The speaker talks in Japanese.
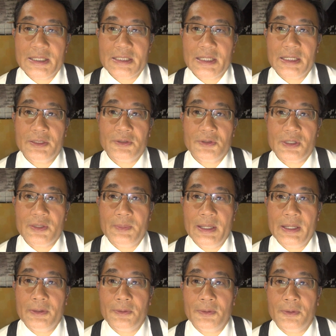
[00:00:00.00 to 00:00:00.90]
車輪の
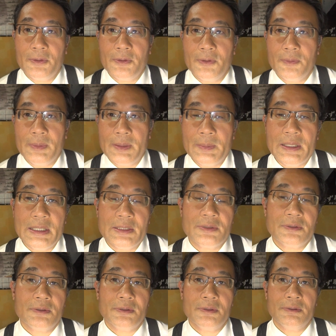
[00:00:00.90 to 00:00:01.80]
悲鳴を耳
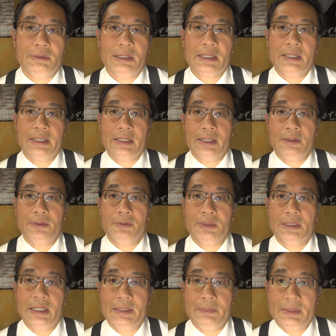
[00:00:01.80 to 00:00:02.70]
にするわけで
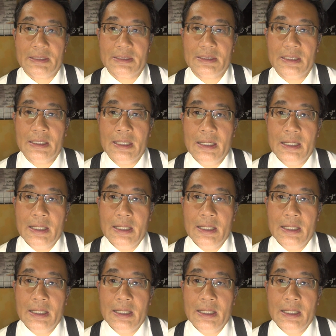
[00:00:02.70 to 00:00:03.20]
ございます